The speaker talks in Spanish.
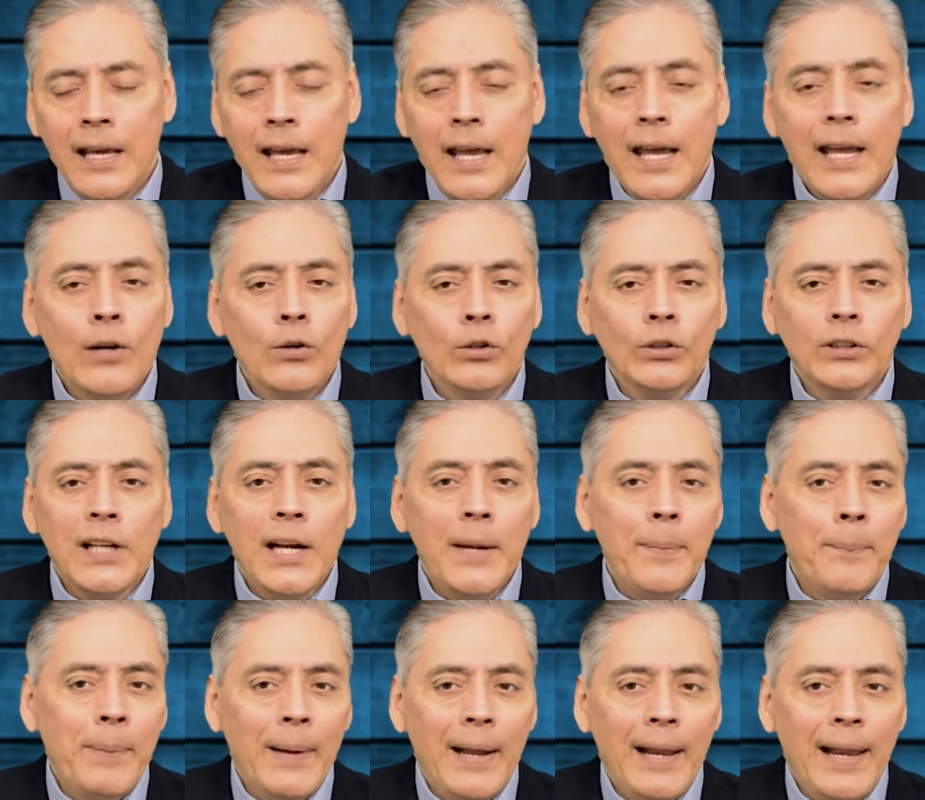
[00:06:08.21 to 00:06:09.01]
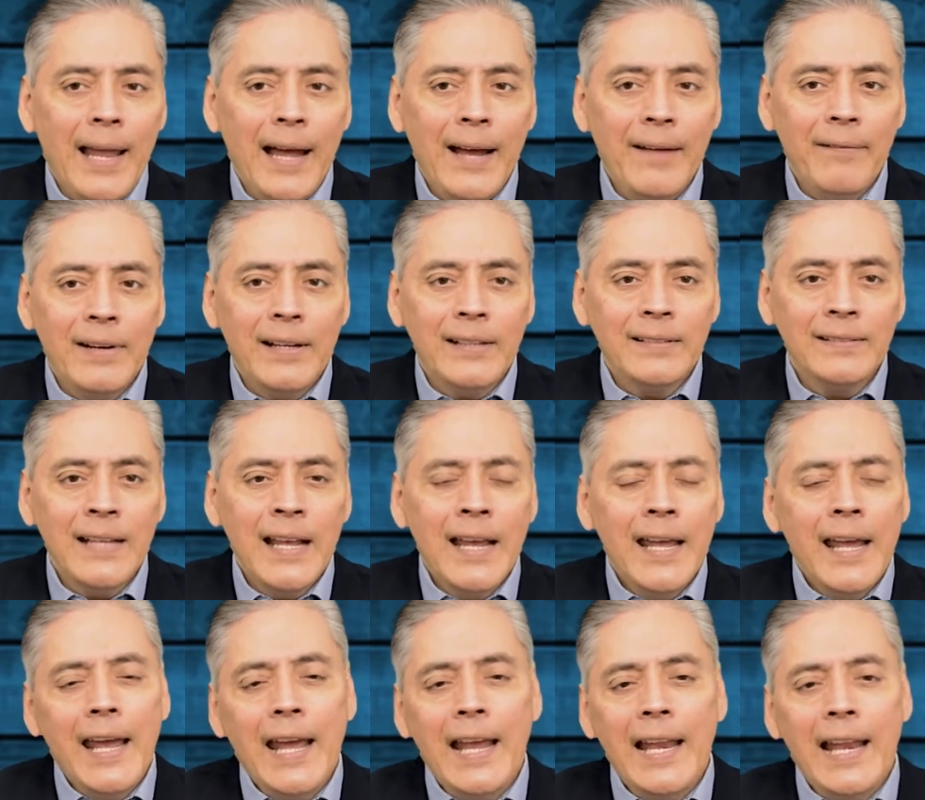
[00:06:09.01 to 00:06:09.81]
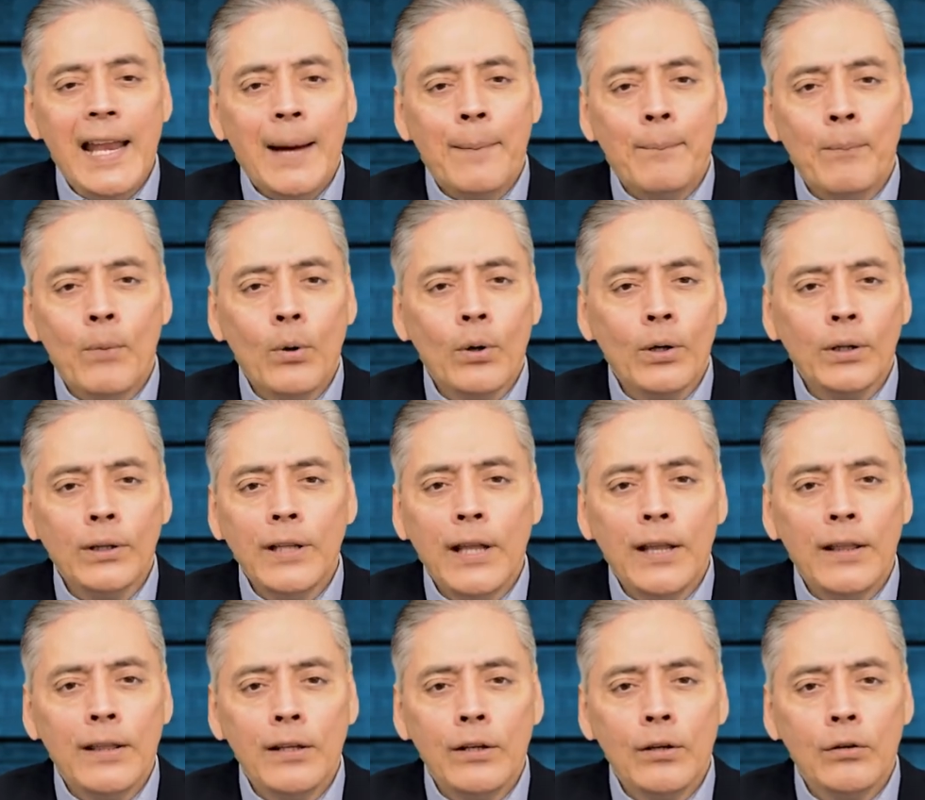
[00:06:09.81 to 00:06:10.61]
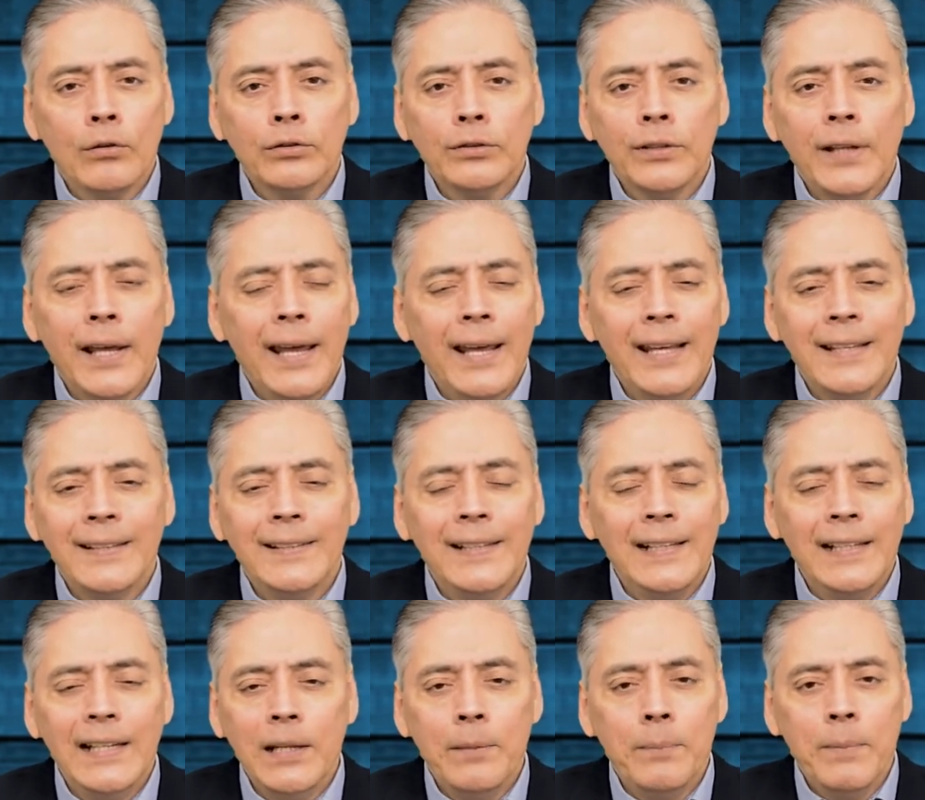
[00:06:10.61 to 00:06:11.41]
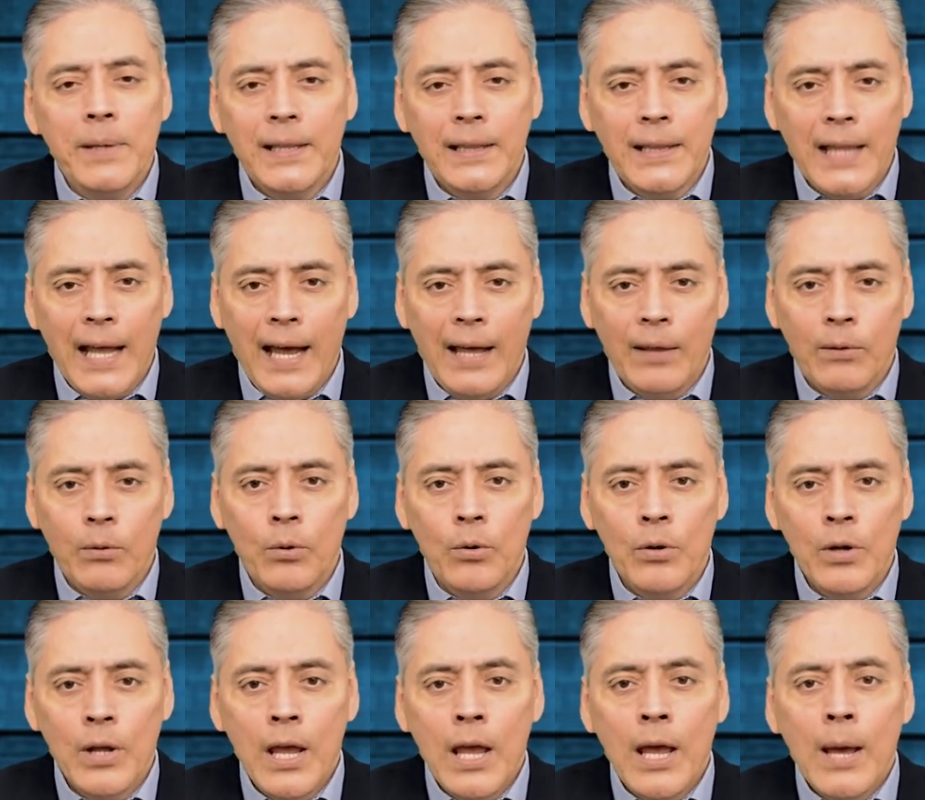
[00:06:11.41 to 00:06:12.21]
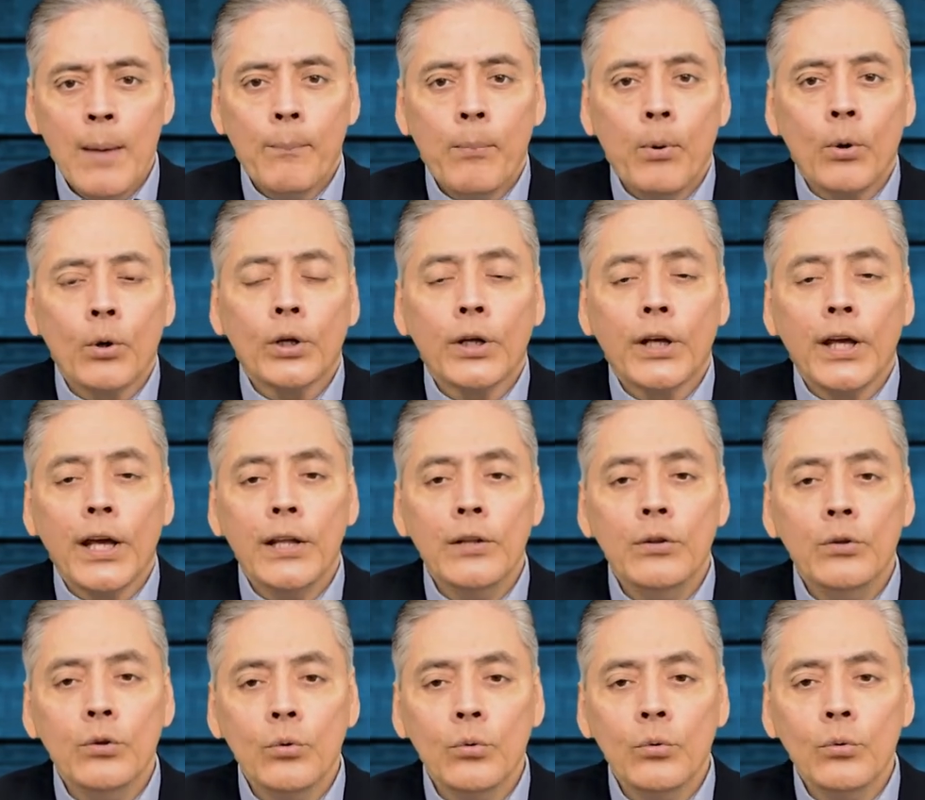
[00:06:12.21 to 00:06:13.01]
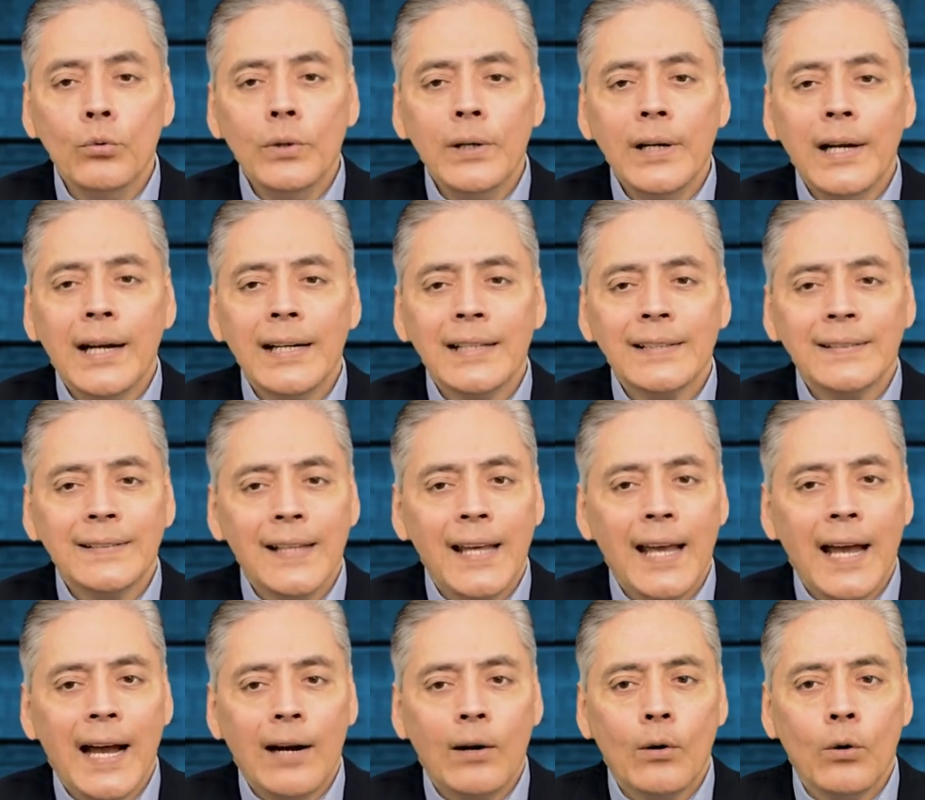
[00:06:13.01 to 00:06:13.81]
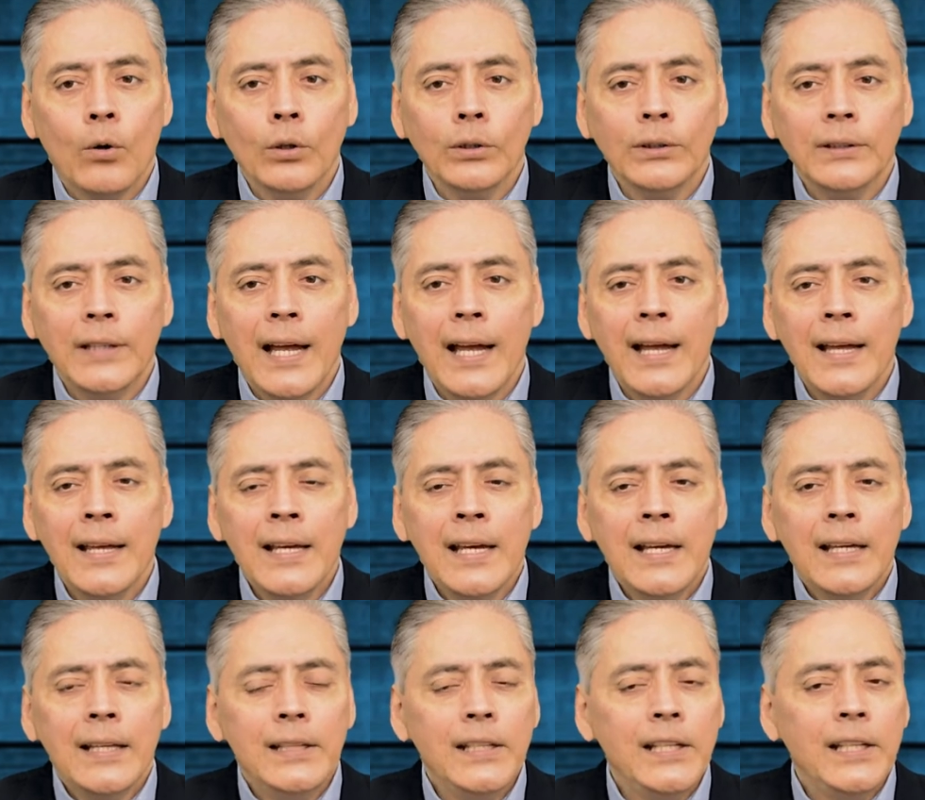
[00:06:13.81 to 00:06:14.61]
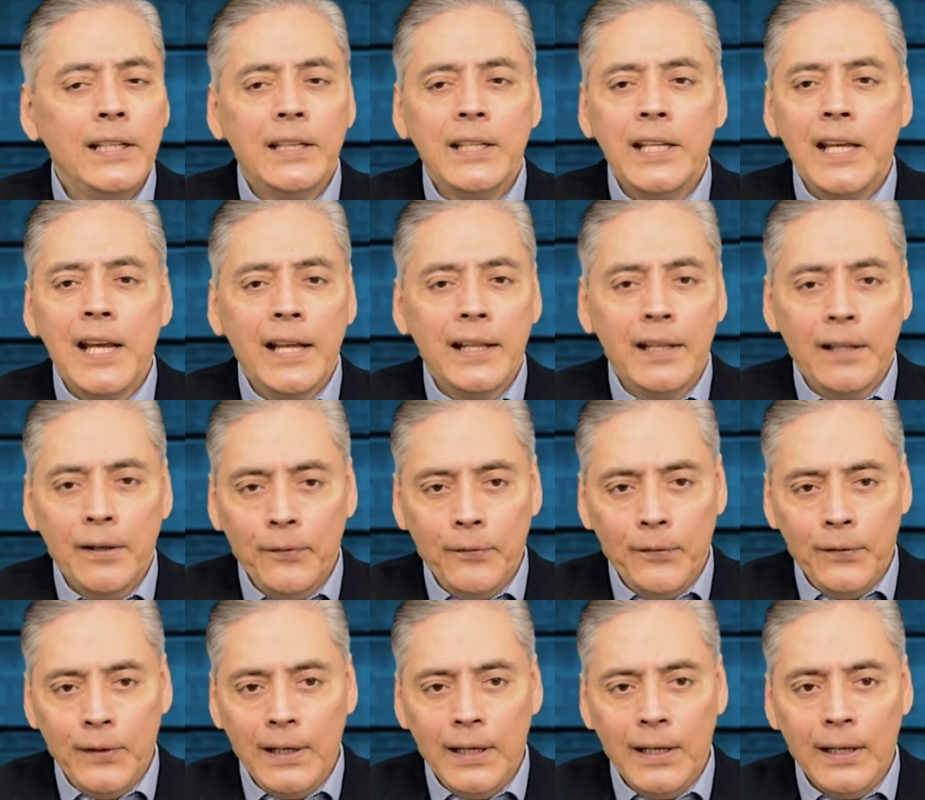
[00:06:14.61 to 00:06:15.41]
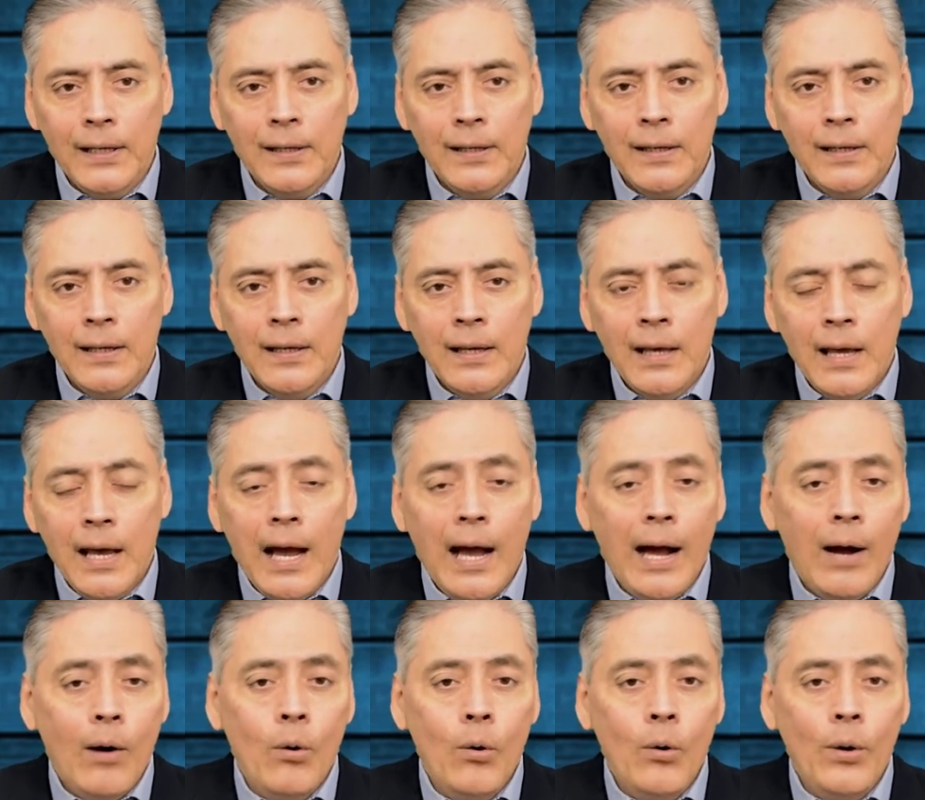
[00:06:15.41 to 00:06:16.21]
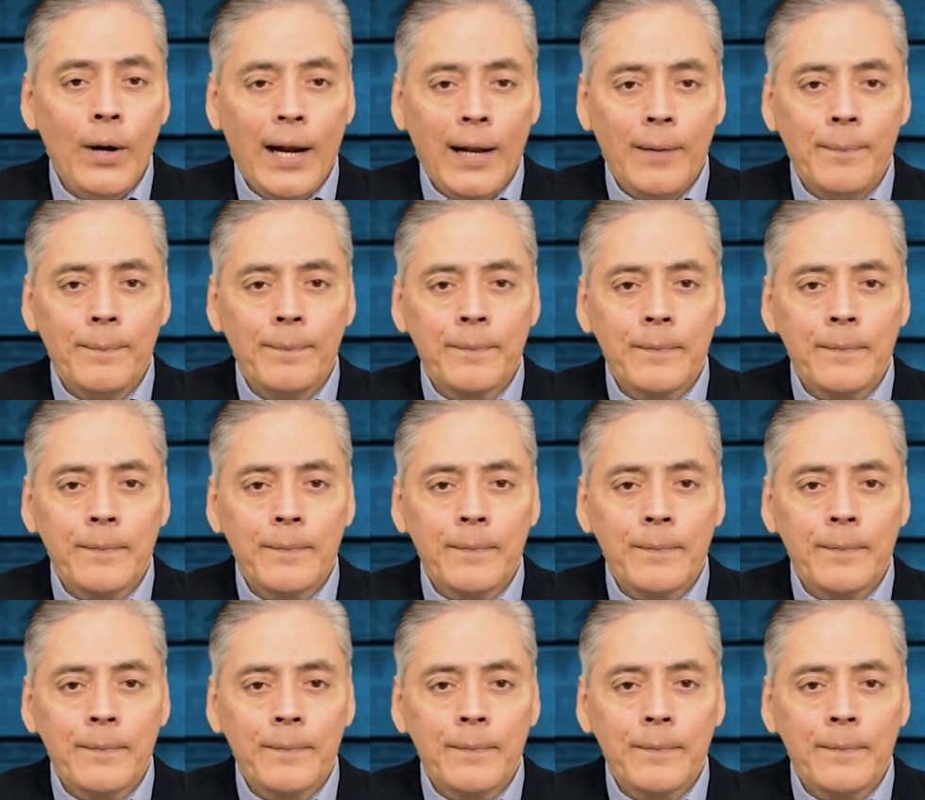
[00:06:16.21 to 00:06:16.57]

En otras palabras, el amor de Dios es ilimitado, porque nunca se agota ni tiene fin. Ahora,